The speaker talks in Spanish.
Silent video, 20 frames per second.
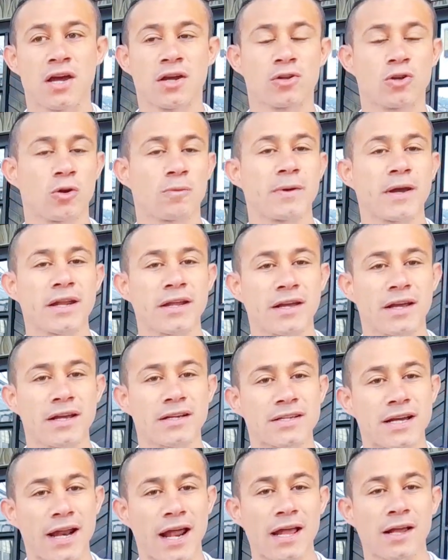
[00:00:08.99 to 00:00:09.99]
No olviden
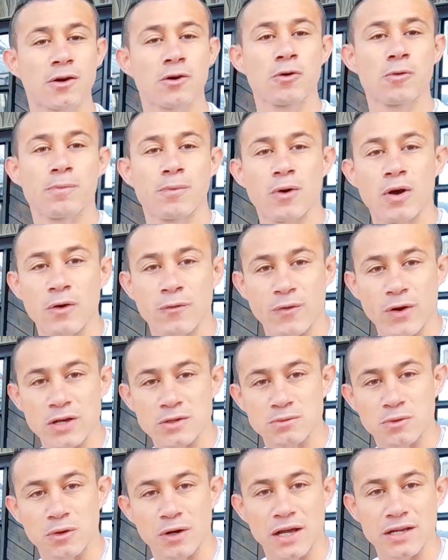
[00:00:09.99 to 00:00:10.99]
ingresar al grupo de
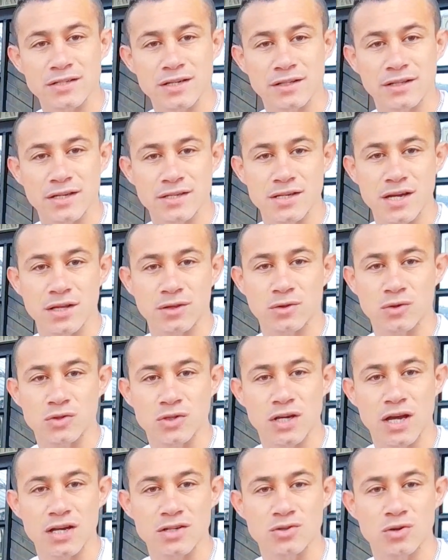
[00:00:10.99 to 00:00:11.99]
Facebook RAN700
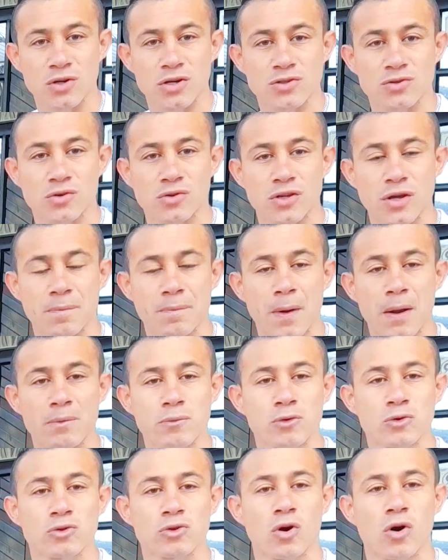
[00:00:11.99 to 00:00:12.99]
Kia Sol y su tipo al
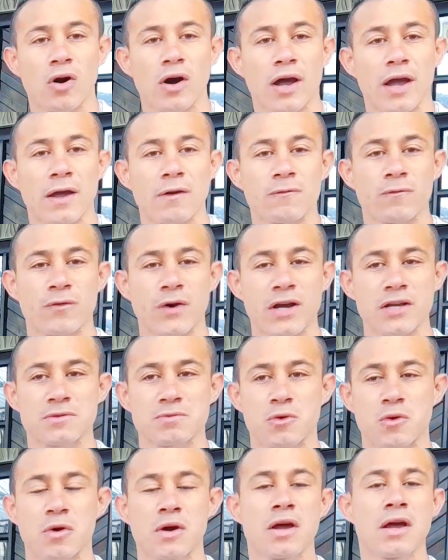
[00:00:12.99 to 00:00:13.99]
mundo en
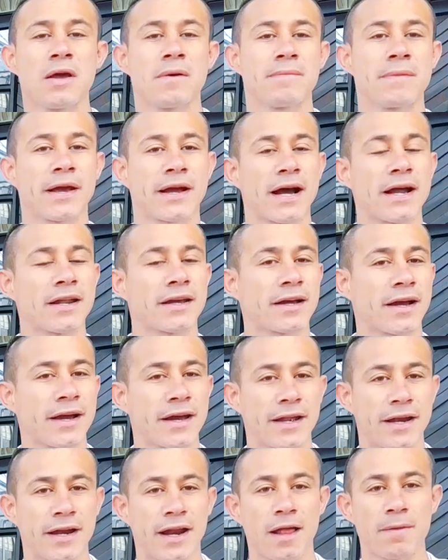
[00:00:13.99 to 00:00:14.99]
Facebook, mecánica en
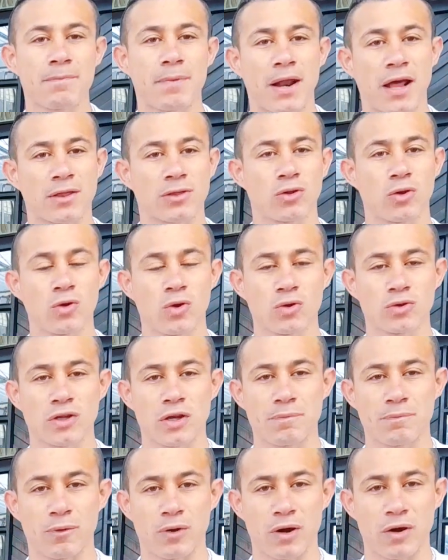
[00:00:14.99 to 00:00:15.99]
general para todo
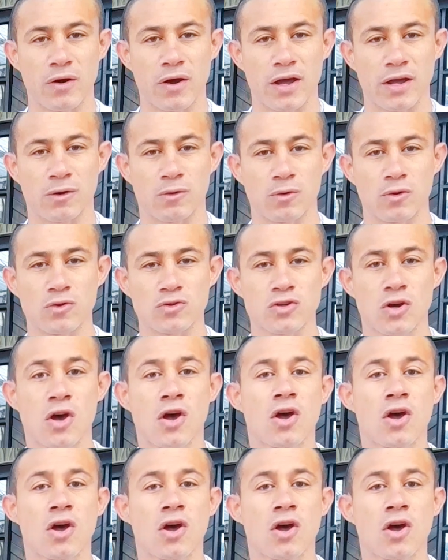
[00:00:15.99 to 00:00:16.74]
tipo de vehículos.